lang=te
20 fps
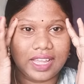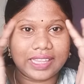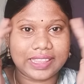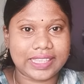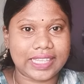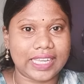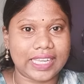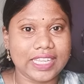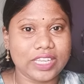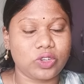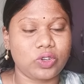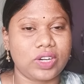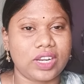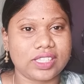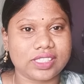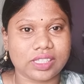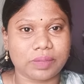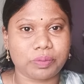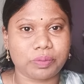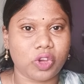తెలియకుండా
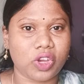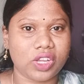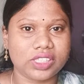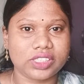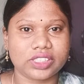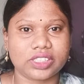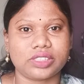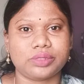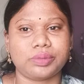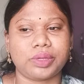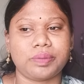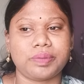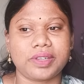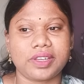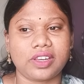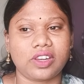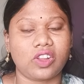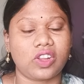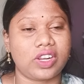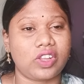సబ్కాన్షియస్
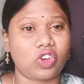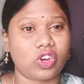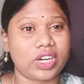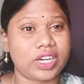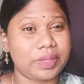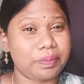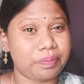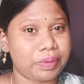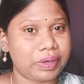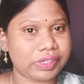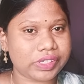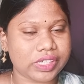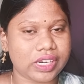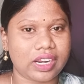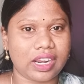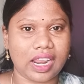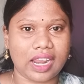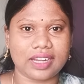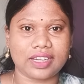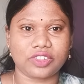మెమరీలోనే ఒక
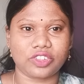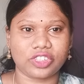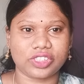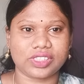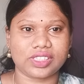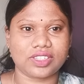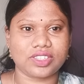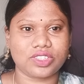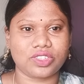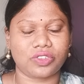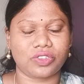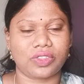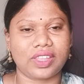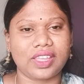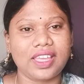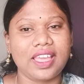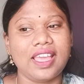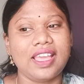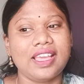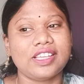డిప్రెషన్ లాంటిది వచ్చేస్తుంది
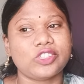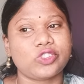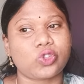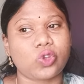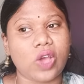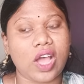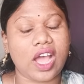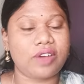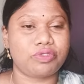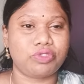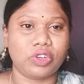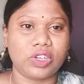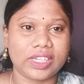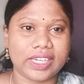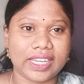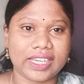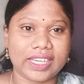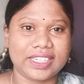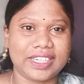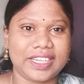సో ఆ ఫుల్
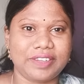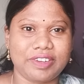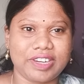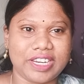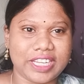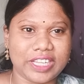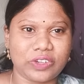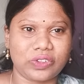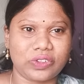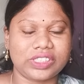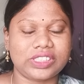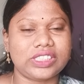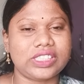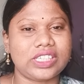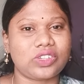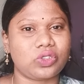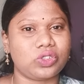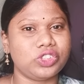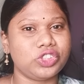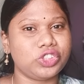నెగిటివిటీ నుంచి
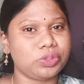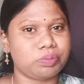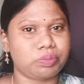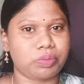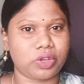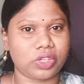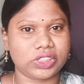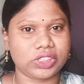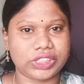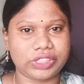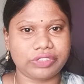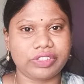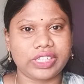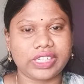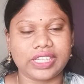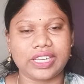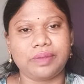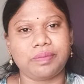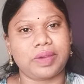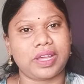కొంచెం
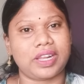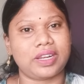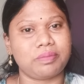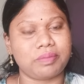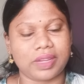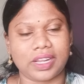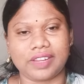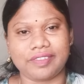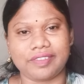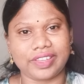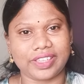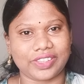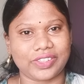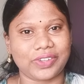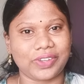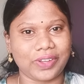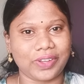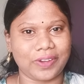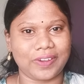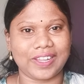పాజిటివిటీని మనం మనమే
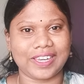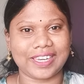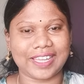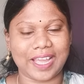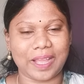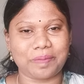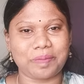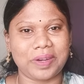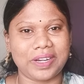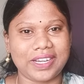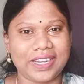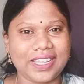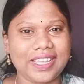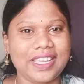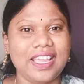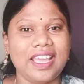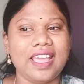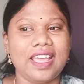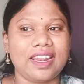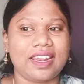ఎత్తుక్కోవాలి కాబట్టి
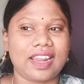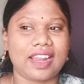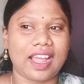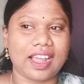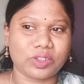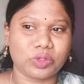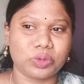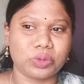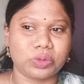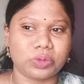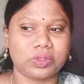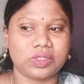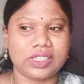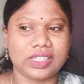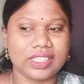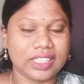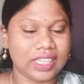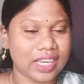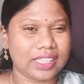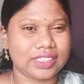నాకు
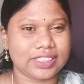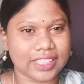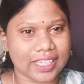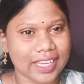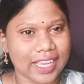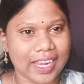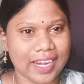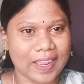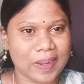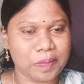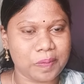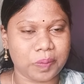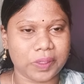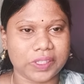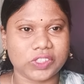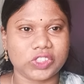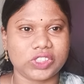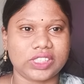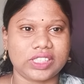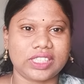ఇలా
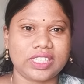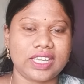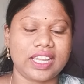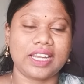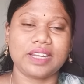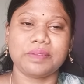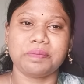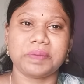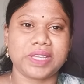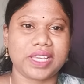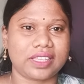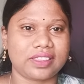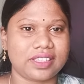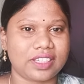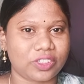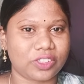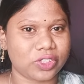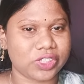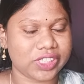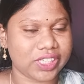చేయాలనిపించింది అండ్ మీ
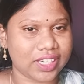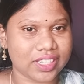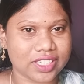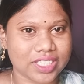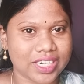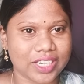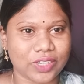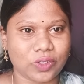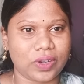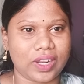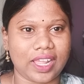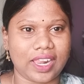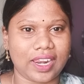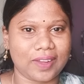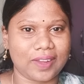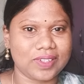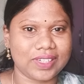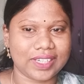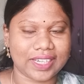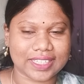అందరితో షేర్ చేయకుండా ఎలా
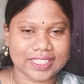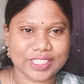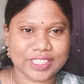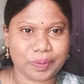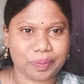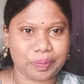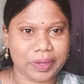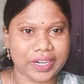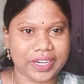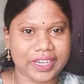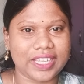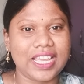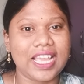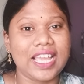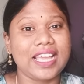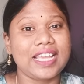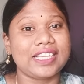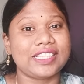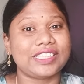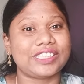ఉంటాయని చెప్పండి
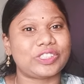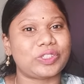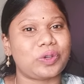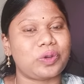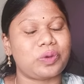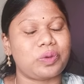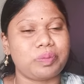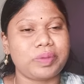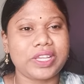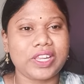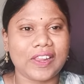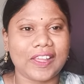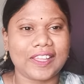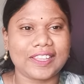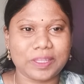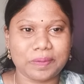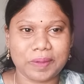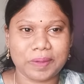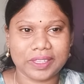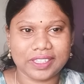సో మీలో
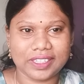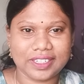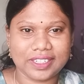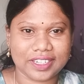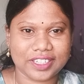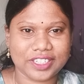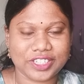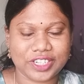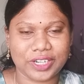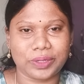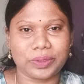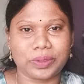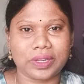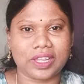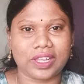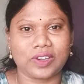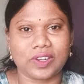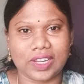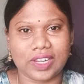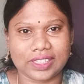ఎంతమంది ఇంట్రెస్టెడ్
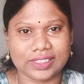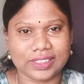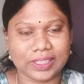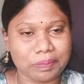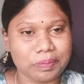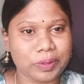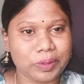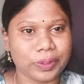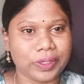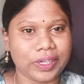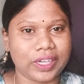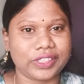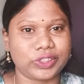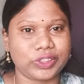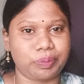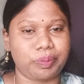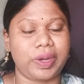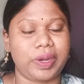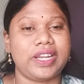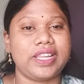ఉన్నారో నాకు తప్పకుండా
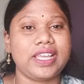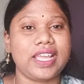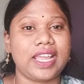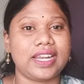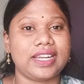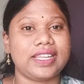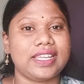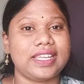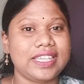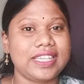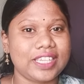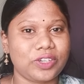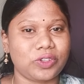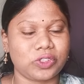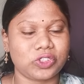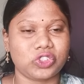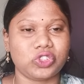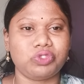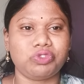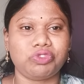చెప్పండి అండ్
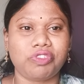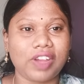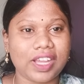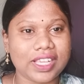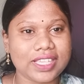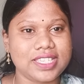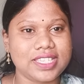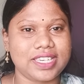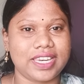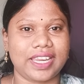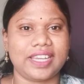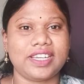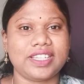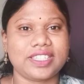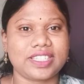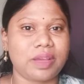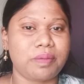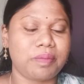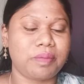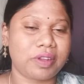ఈరోజు ఫస్ట్ డే
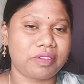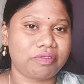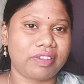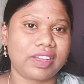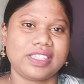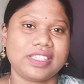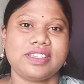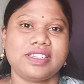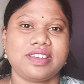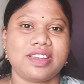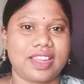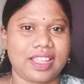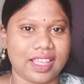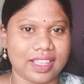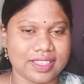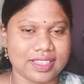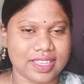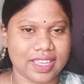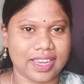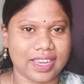డిసెంబర్ ఫస్ట్
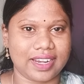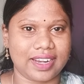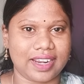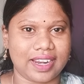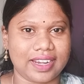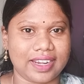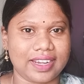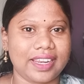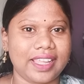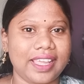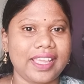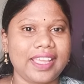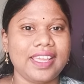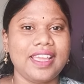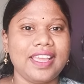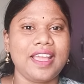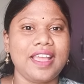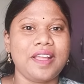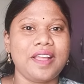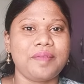టాస్క్ ఏంటంటే
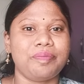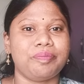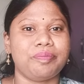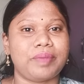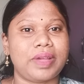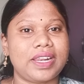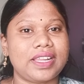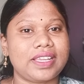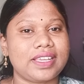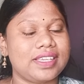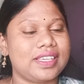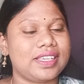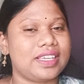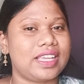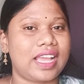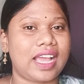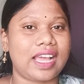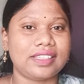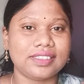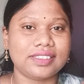మనకి
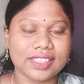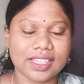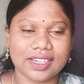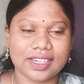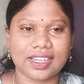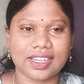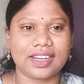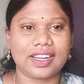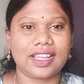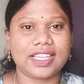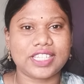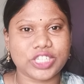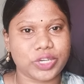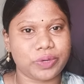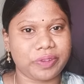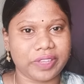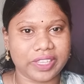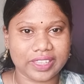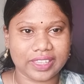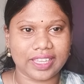అందరికన్నా
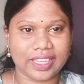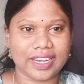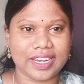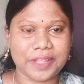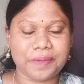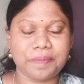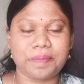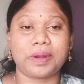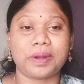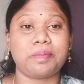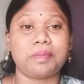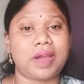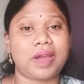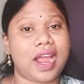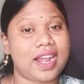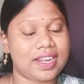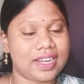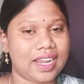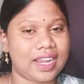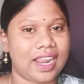ఇష్టమైంది ఏంటి మనం
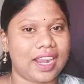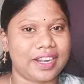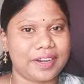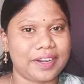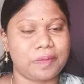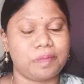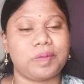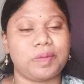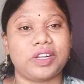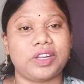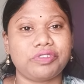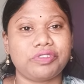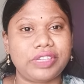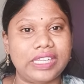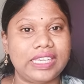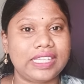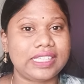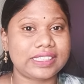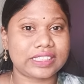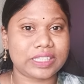మాట్లాడడం మన
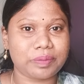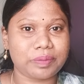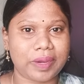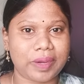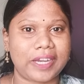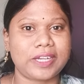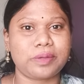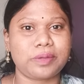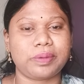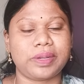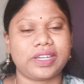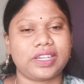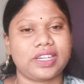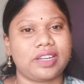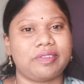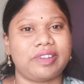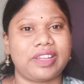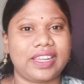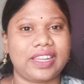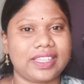ఫీలింగ్స్ని బయట
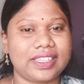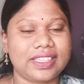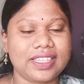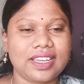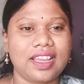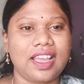పెట్టడం అనేది